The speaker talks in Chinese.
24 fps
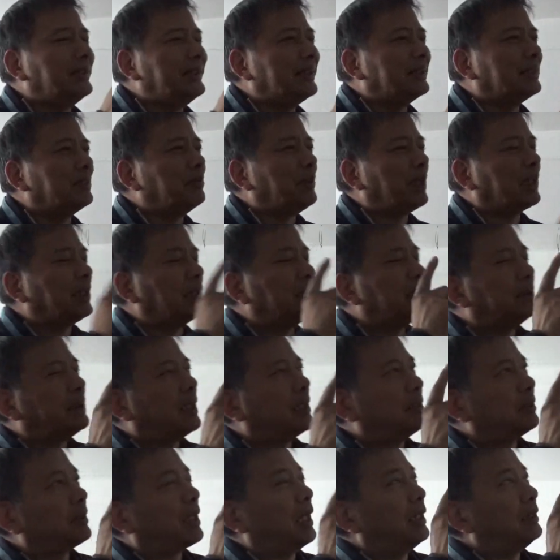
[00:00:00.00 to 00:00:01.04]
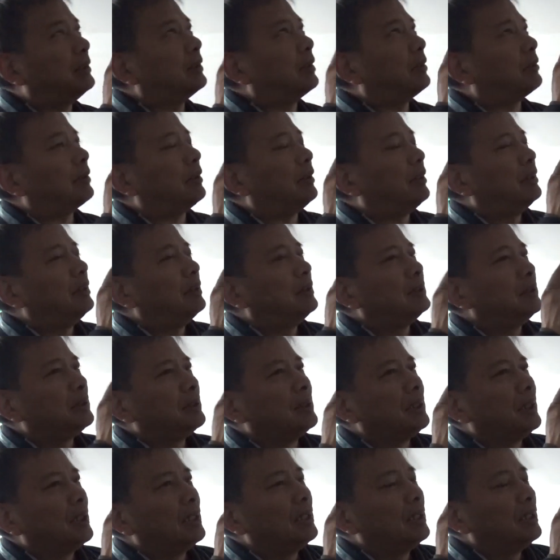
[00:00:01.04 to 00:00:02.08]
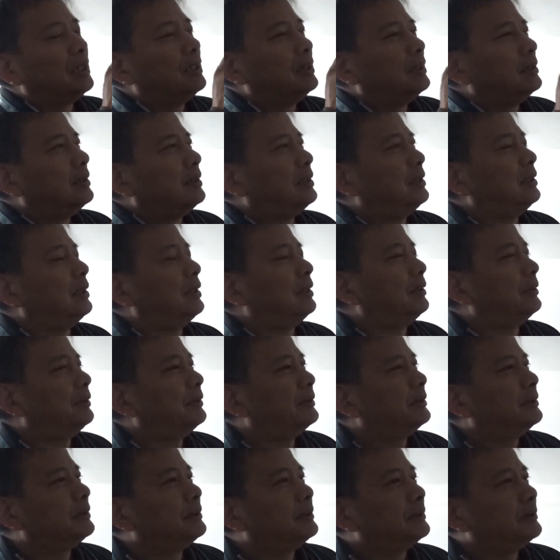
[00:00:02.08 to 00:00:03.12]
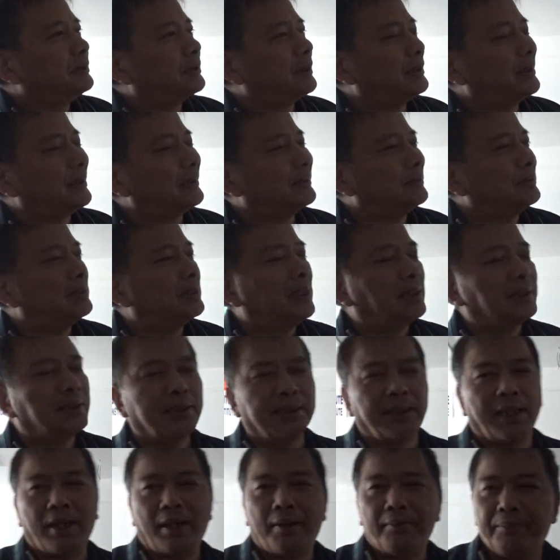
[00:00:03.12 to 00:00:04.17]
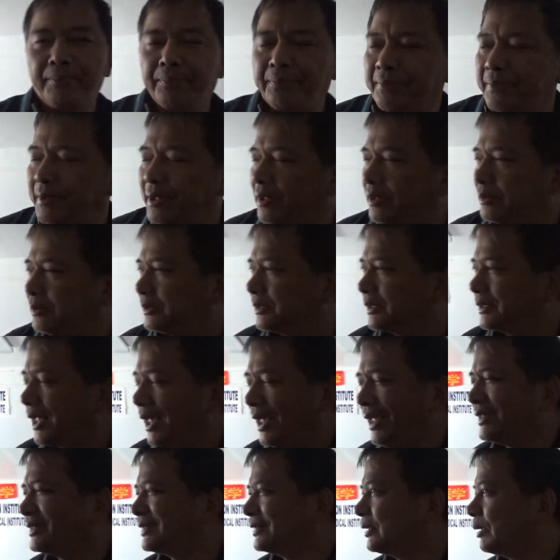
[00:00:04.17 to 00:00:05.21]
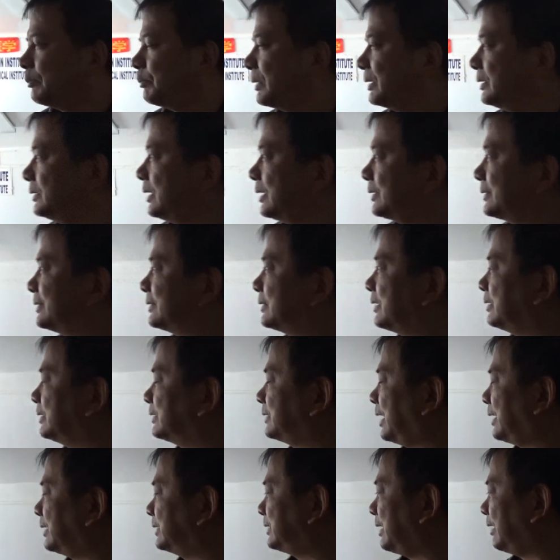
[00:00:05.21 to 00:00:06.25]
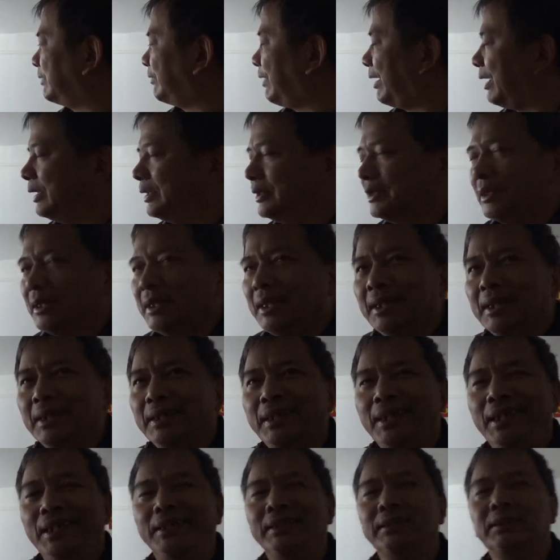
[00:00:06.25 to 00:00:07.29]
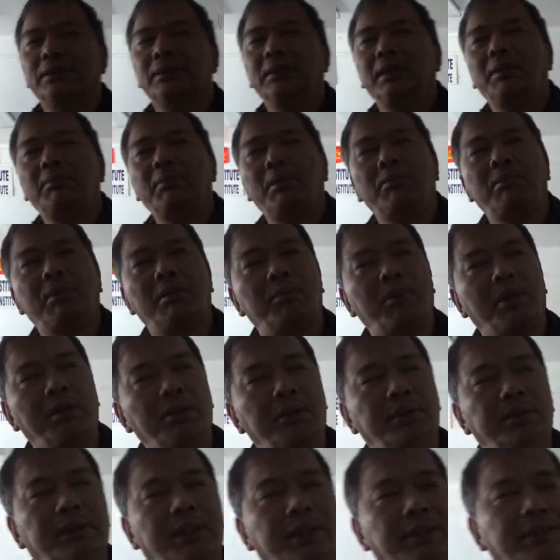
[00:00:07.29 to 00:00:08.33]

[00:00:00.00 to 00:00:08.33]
念头，马上人家就感应到了，呃，人家就谴责他，或者他也知道被人家知道了他的想法，哎，所以呢，慢慢慢恶的